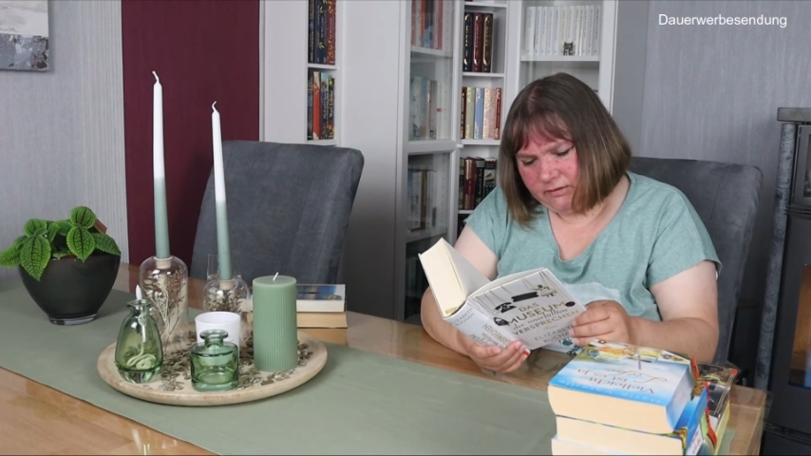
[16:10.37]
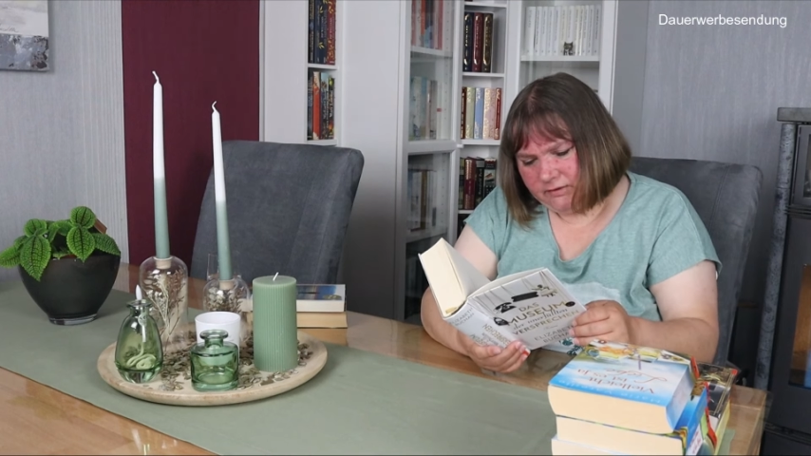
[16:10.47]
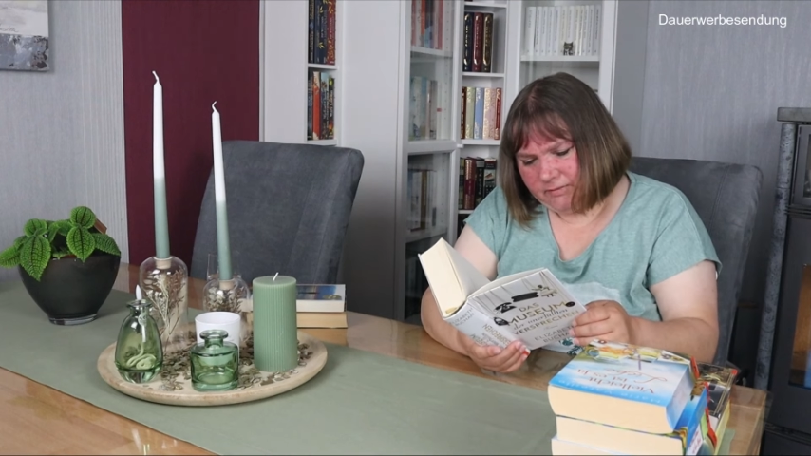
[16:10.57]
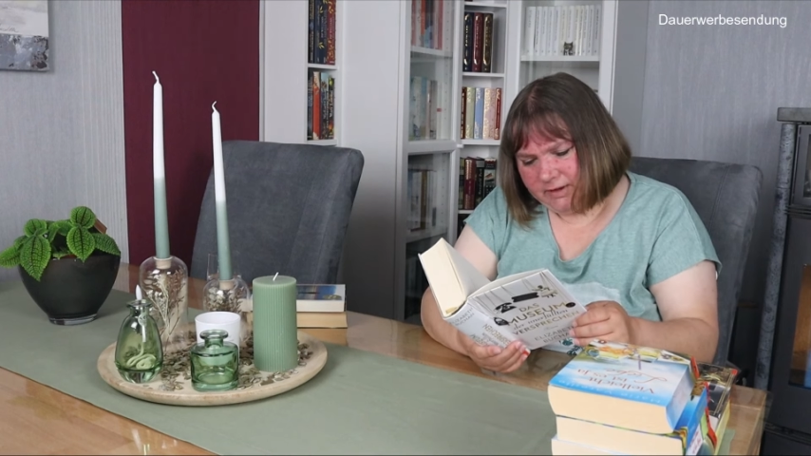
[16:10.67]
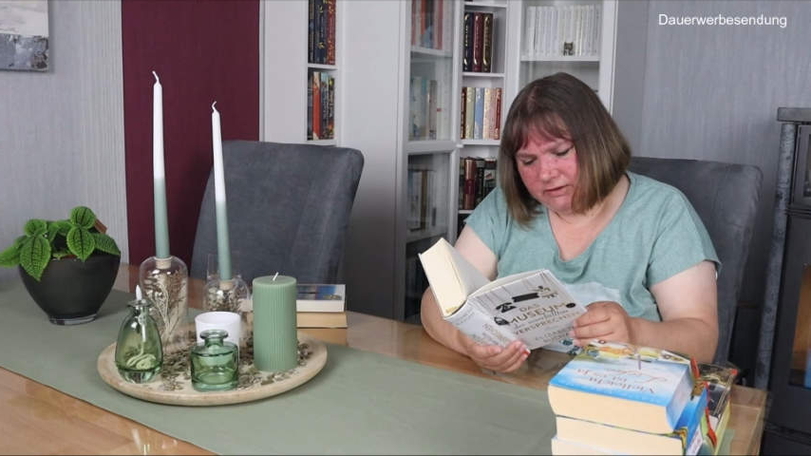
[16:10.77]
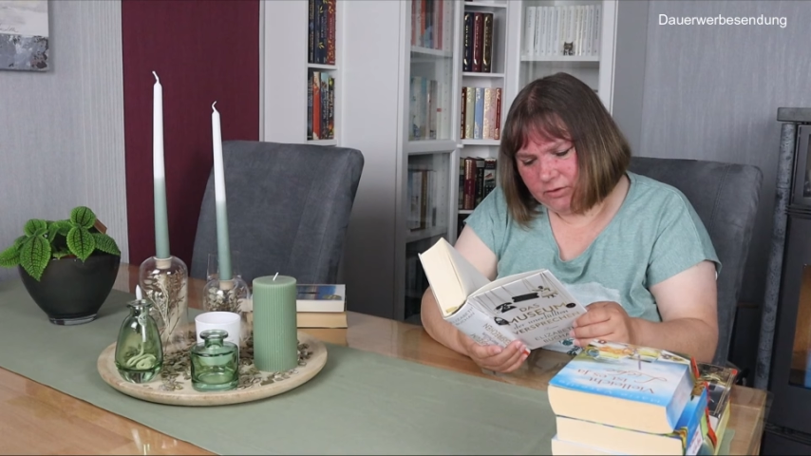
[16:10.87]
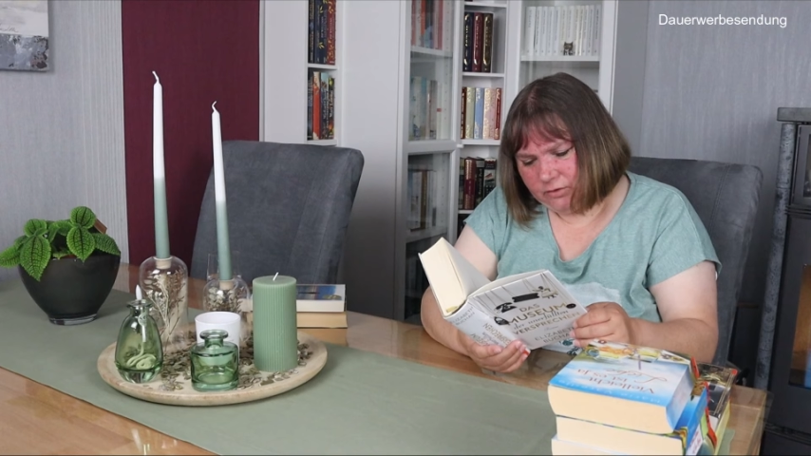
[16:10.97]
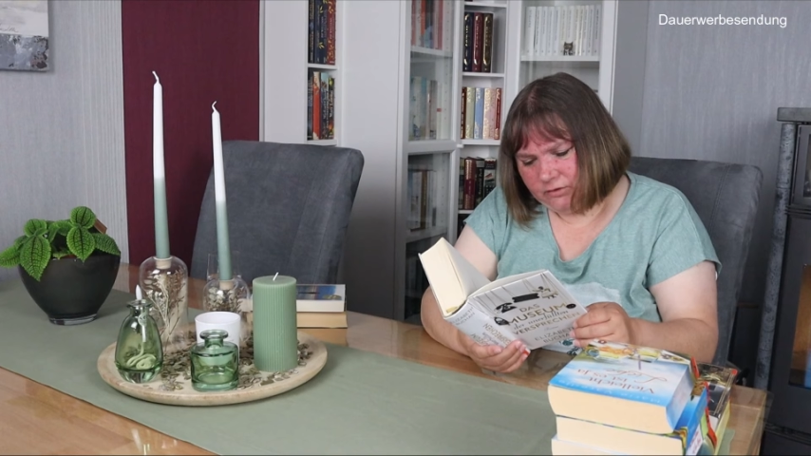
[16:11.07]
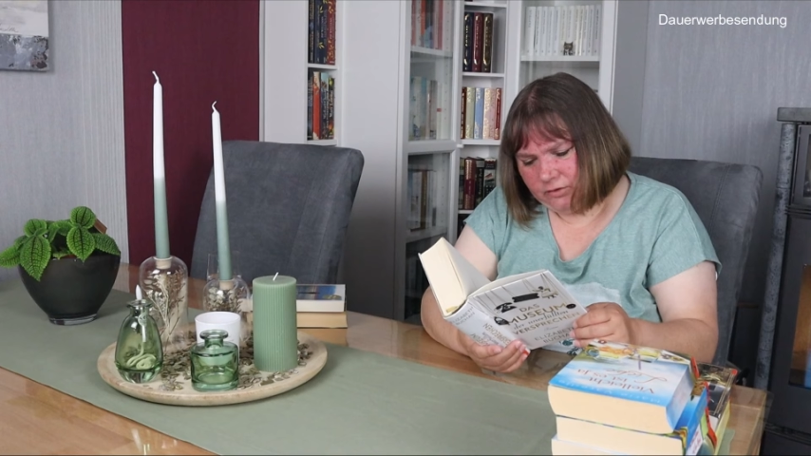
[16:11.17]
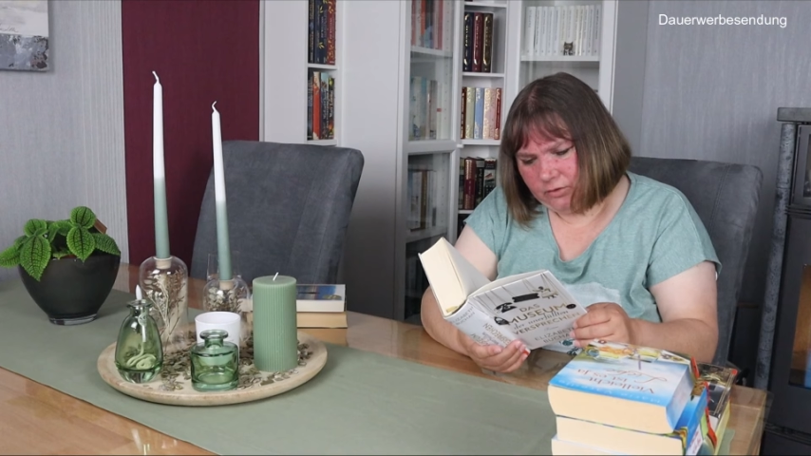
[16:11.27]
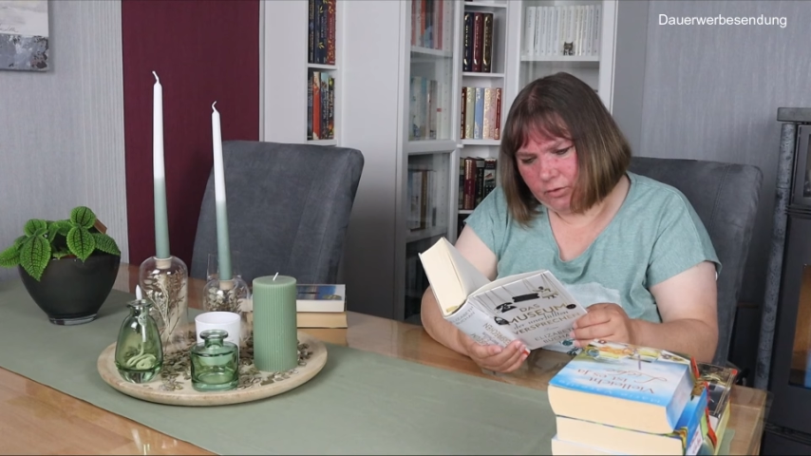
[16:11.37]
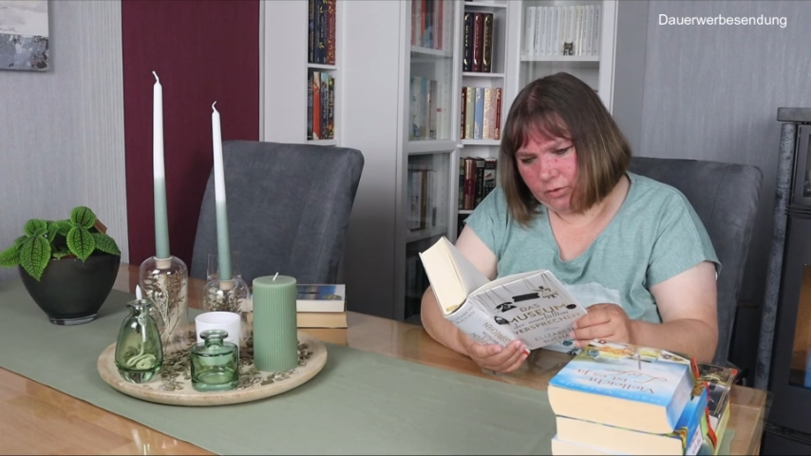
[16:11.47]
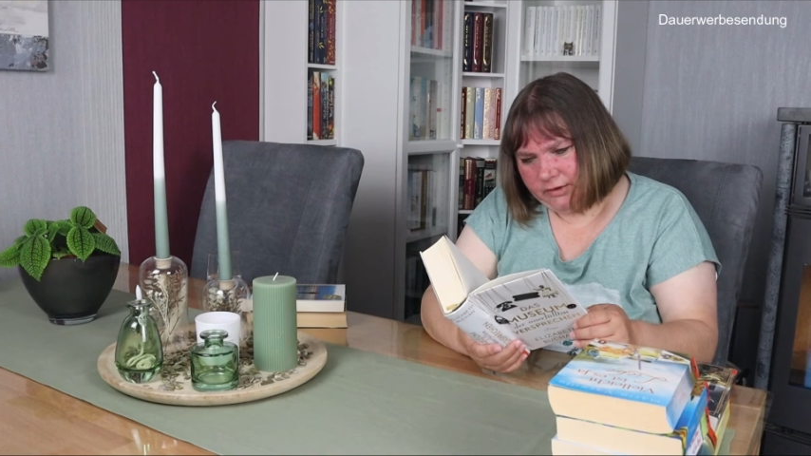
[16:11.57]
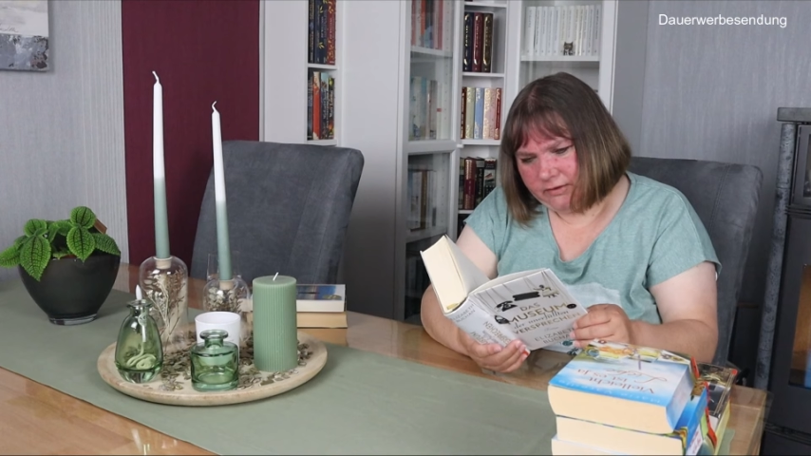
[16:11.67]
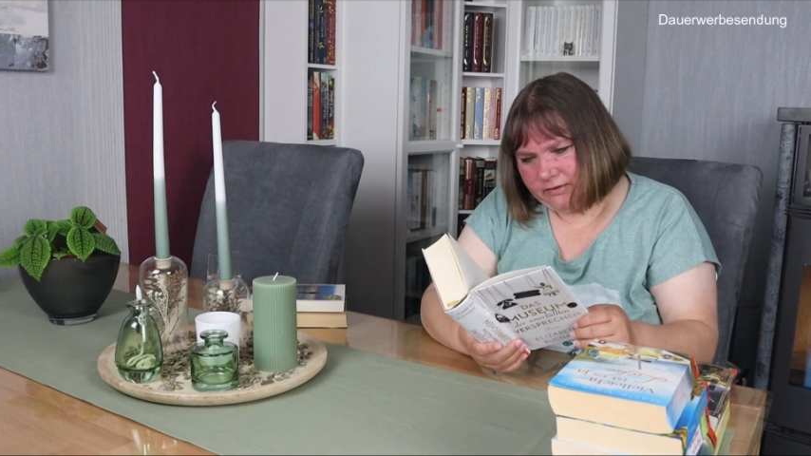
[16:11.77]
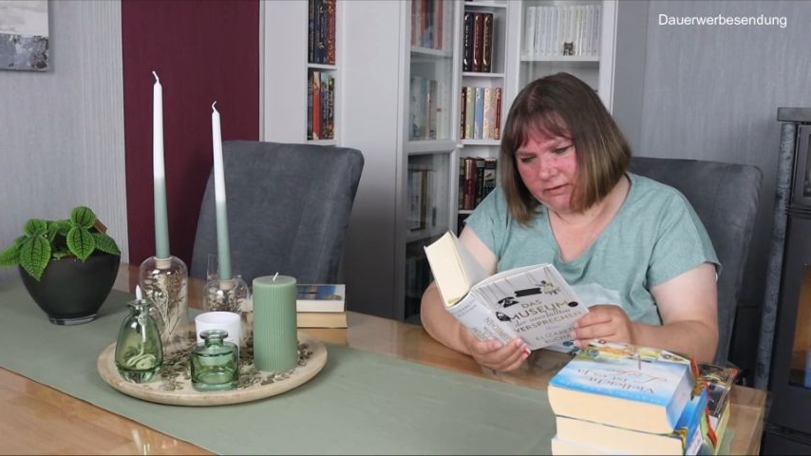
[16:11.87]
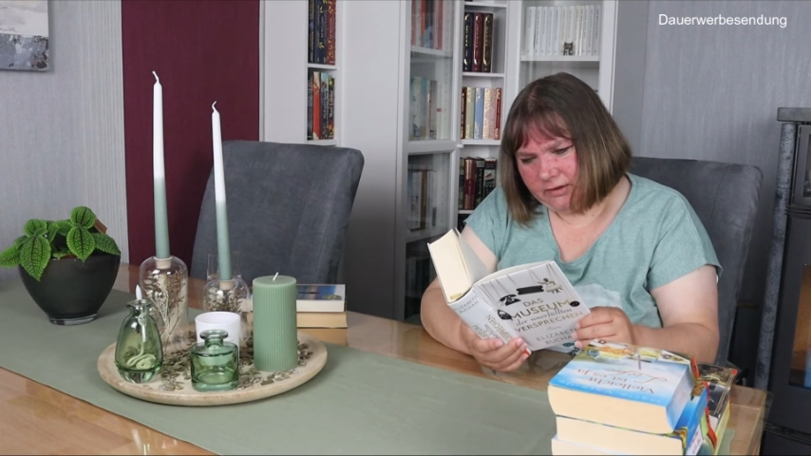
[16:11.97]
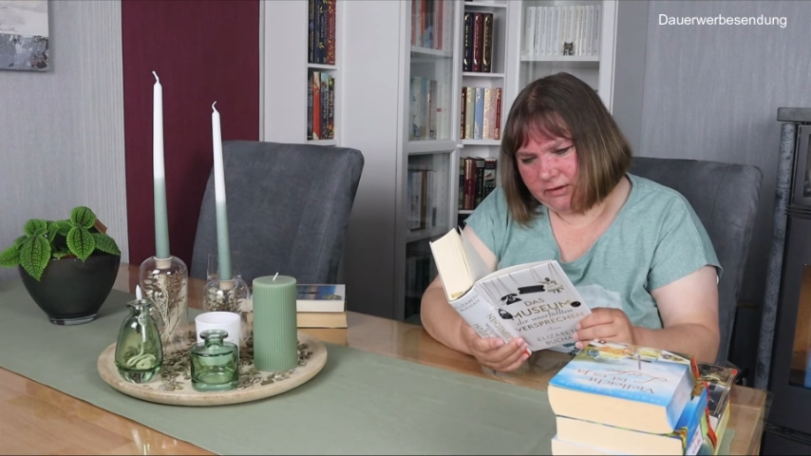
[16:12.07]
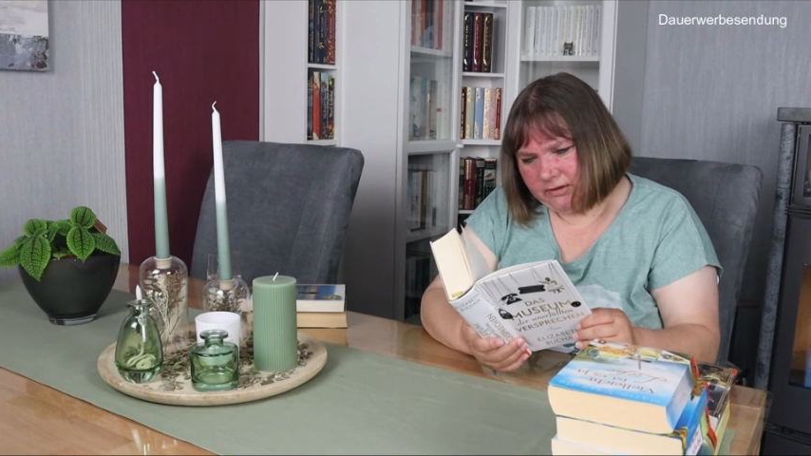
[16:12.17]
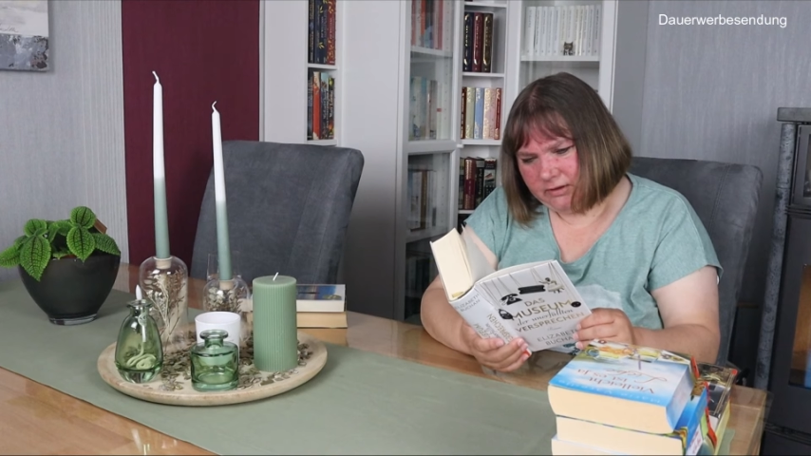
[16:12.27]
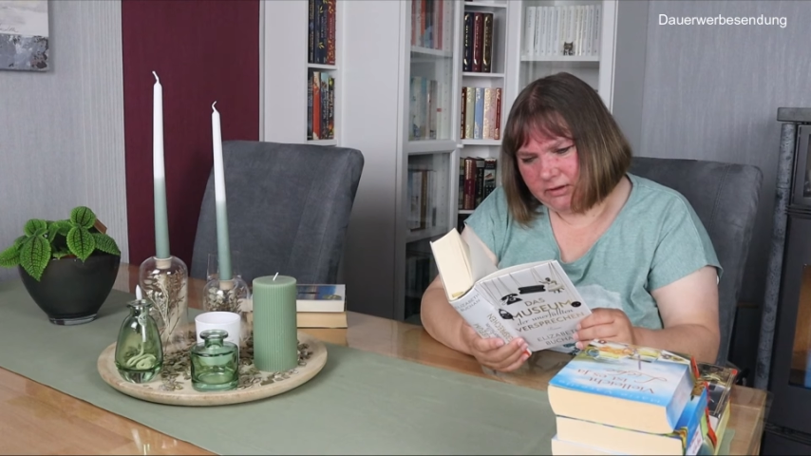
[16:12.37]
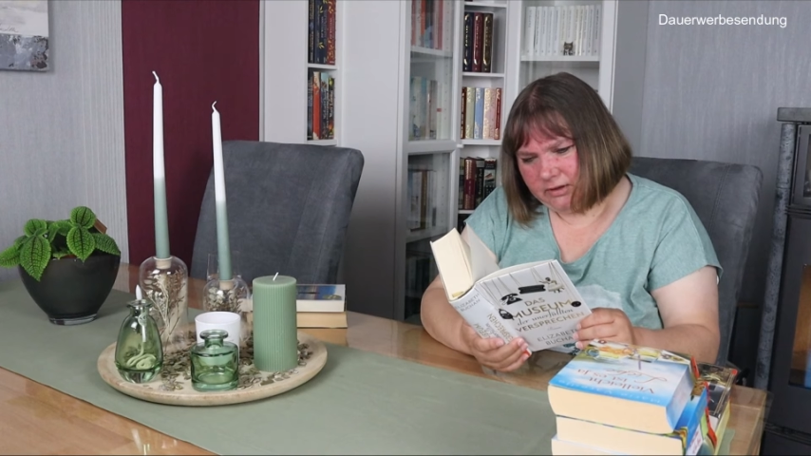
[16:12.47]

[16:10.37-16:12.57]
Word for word: 2019.